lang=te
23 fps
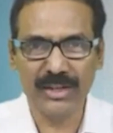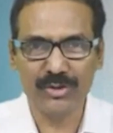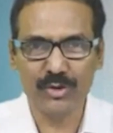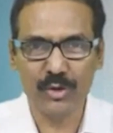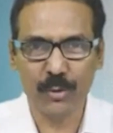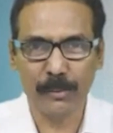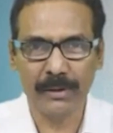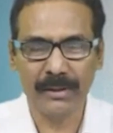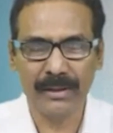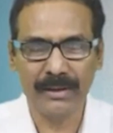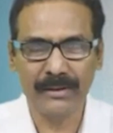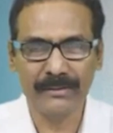అందరికీ
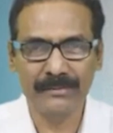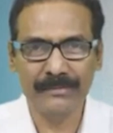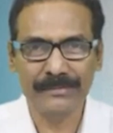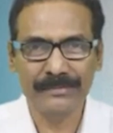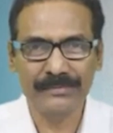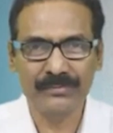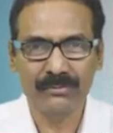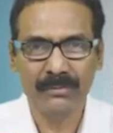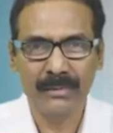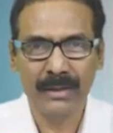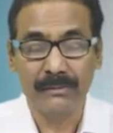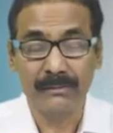శుభోదయం
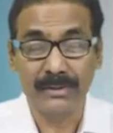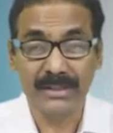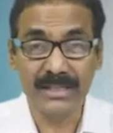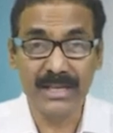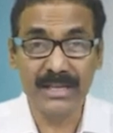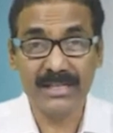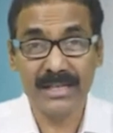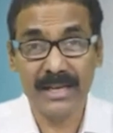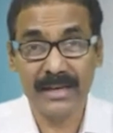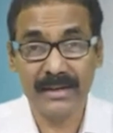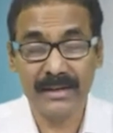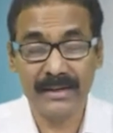
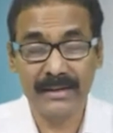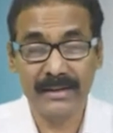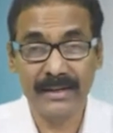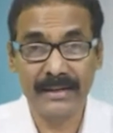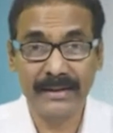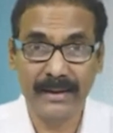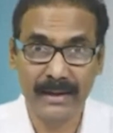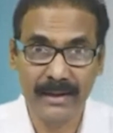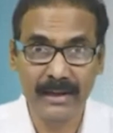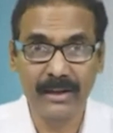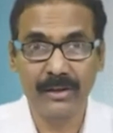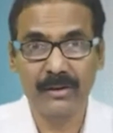విజయసాయిరెడ్డి
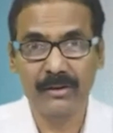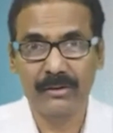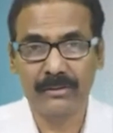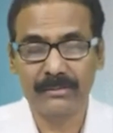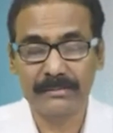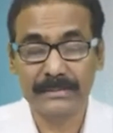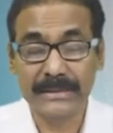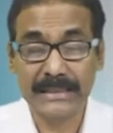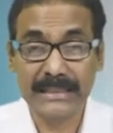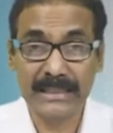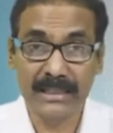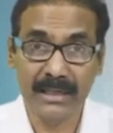ఢిల్లీలో
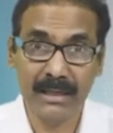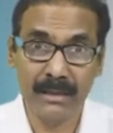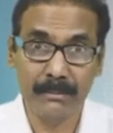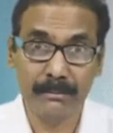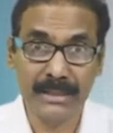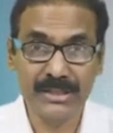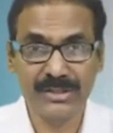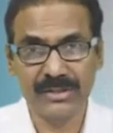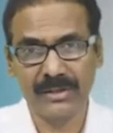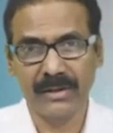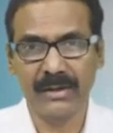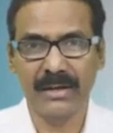ఇంకా
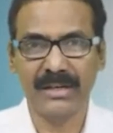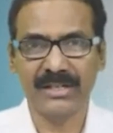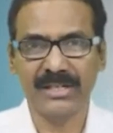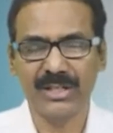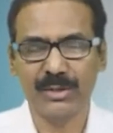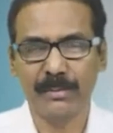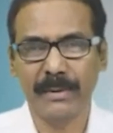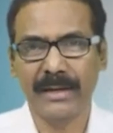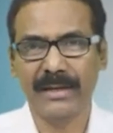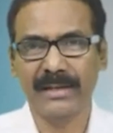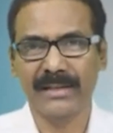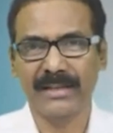మంచి
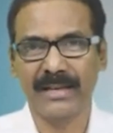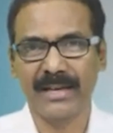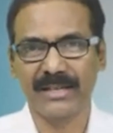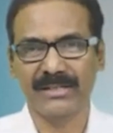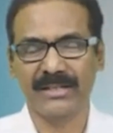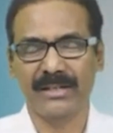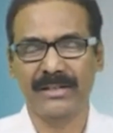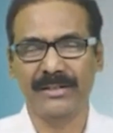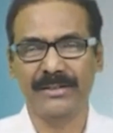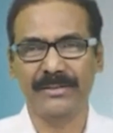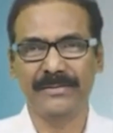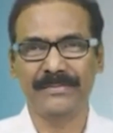రిలేషన్స్ మెయింటైన్
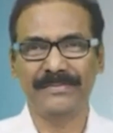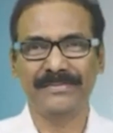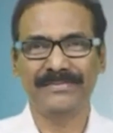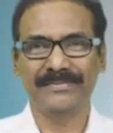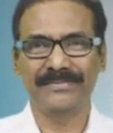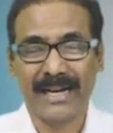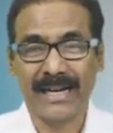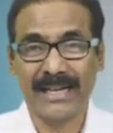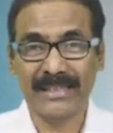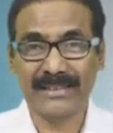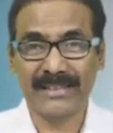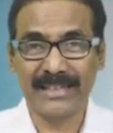చేస్తున్నాడు
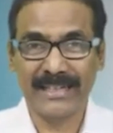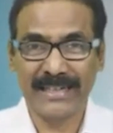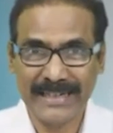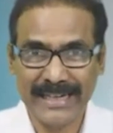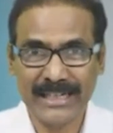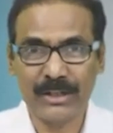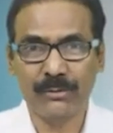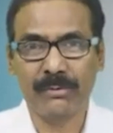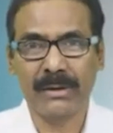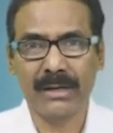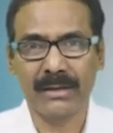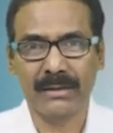అతని
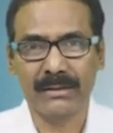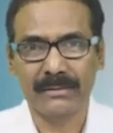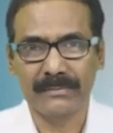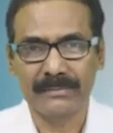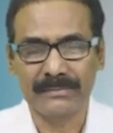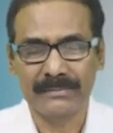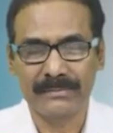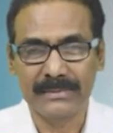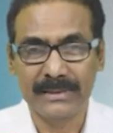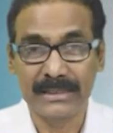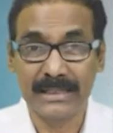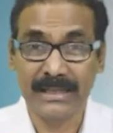నెట్వర్క్
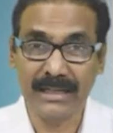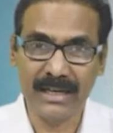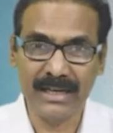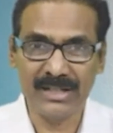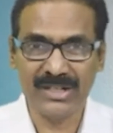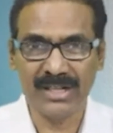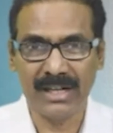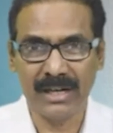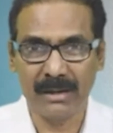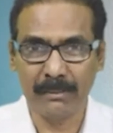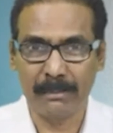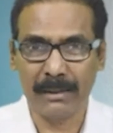ఇంకా
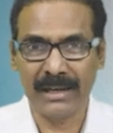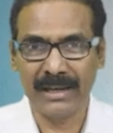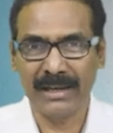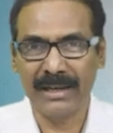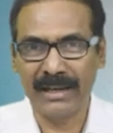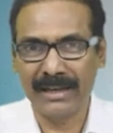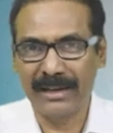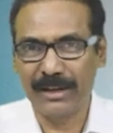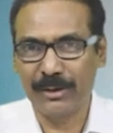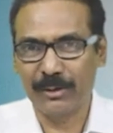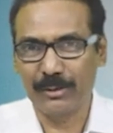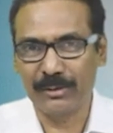చాలా
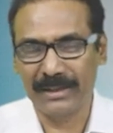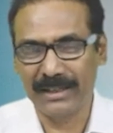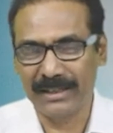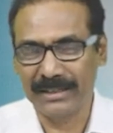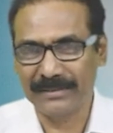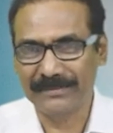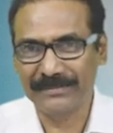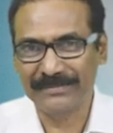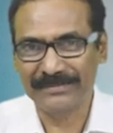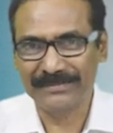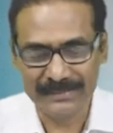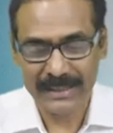బలంగానే ఉంది
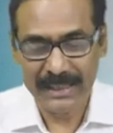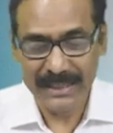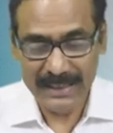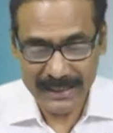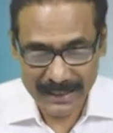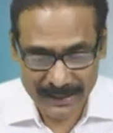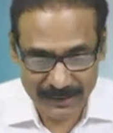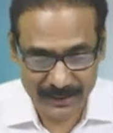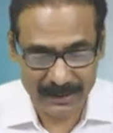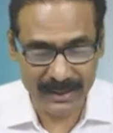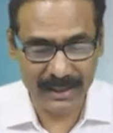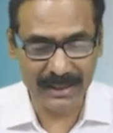
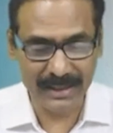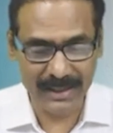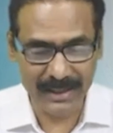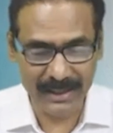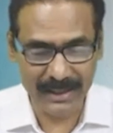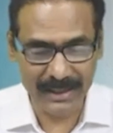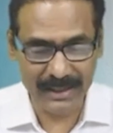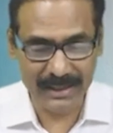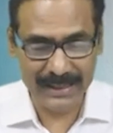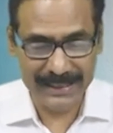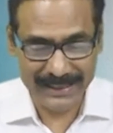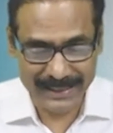ఎందుకంటే
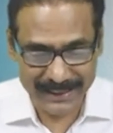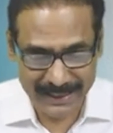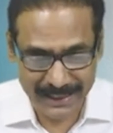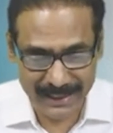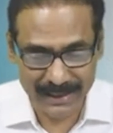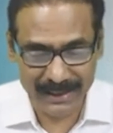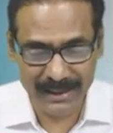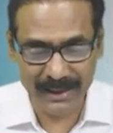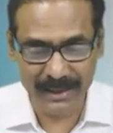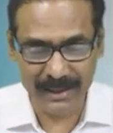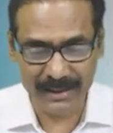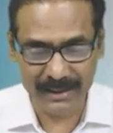
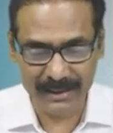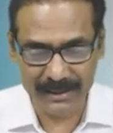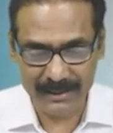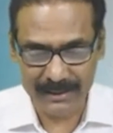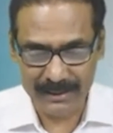నిన్న